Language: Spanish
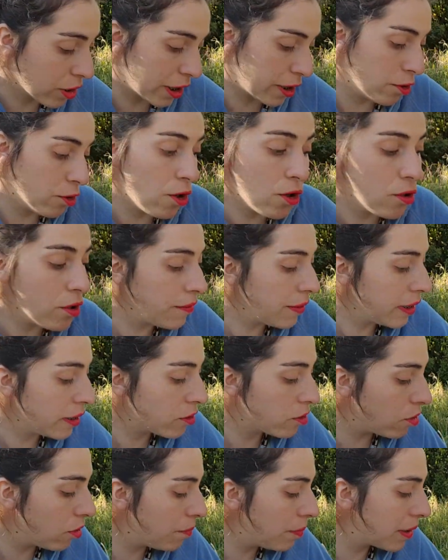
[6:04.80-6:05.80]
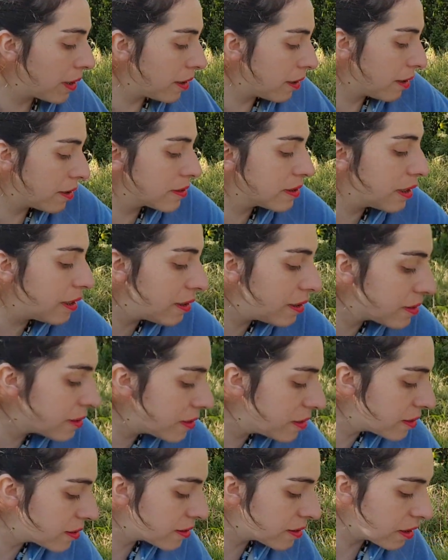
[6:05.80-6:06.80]
que no lo he visto para serles
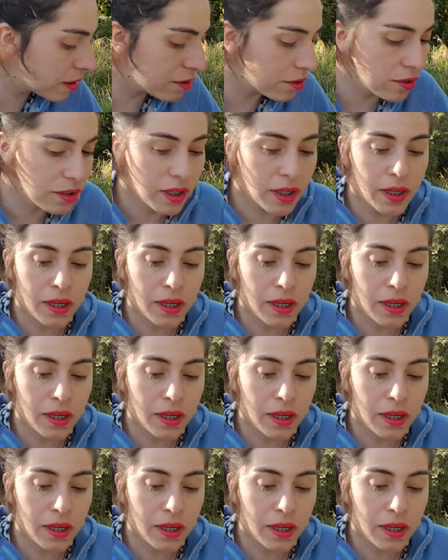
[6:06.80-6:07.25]
sincero.